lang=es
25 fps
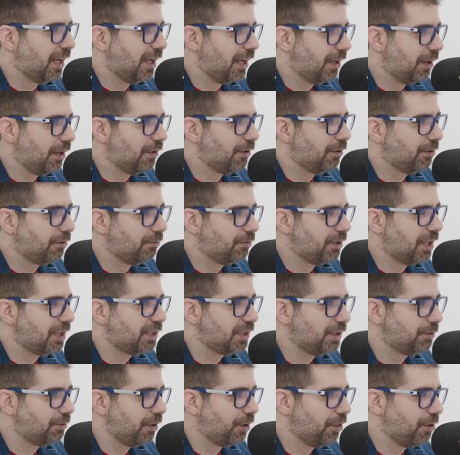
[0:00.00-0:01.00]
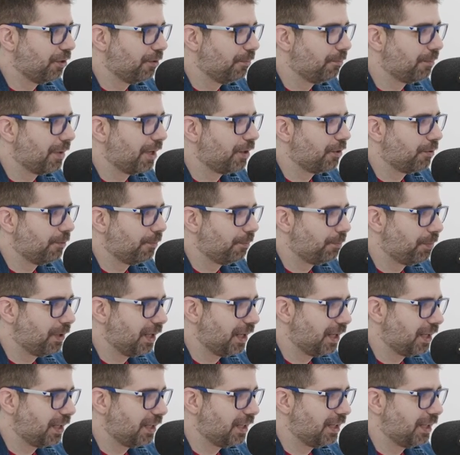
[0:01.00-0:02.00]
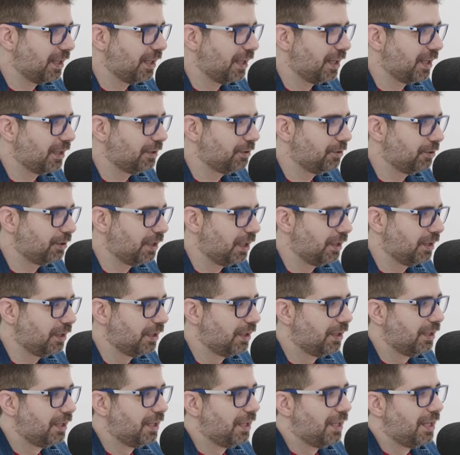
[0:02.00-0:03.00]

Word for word: a una situación más compleja de gestionar